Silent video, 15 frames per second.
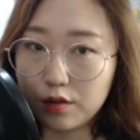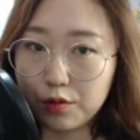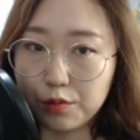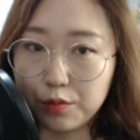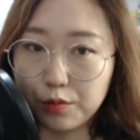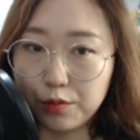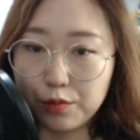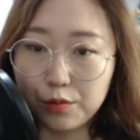
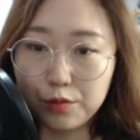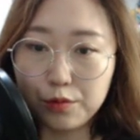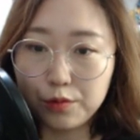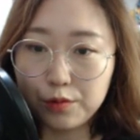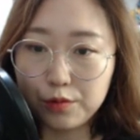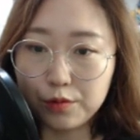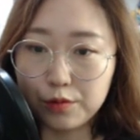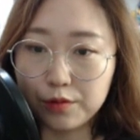
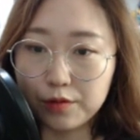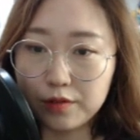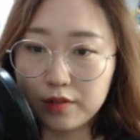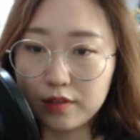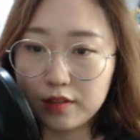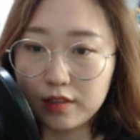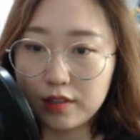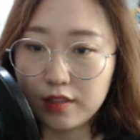오호.
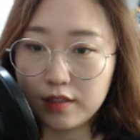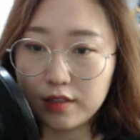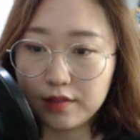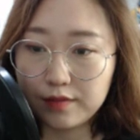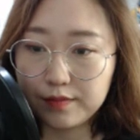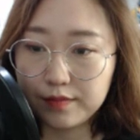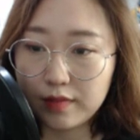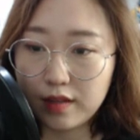
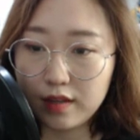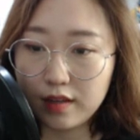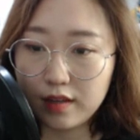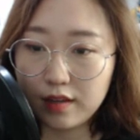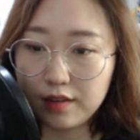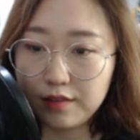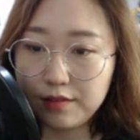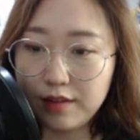
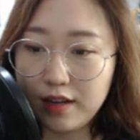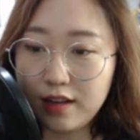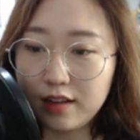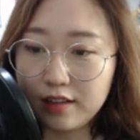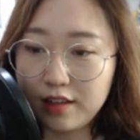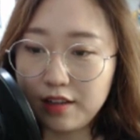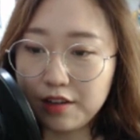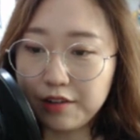와,
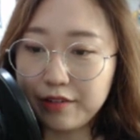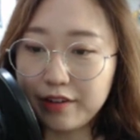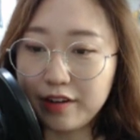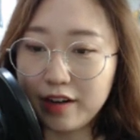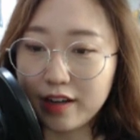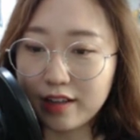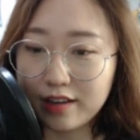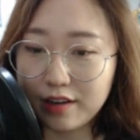귀여워.
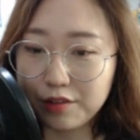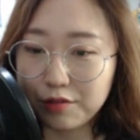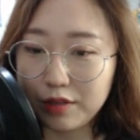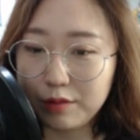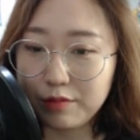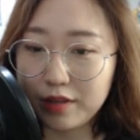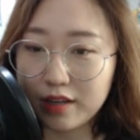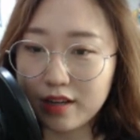안 그래도 e
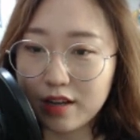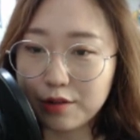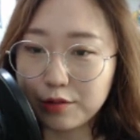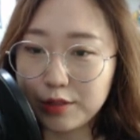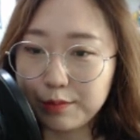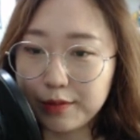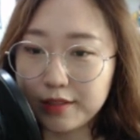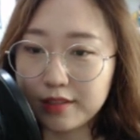v 이가 갖고
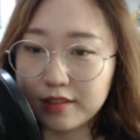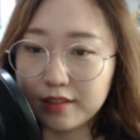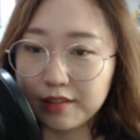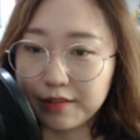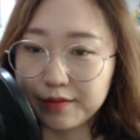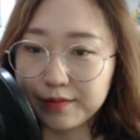싶었어.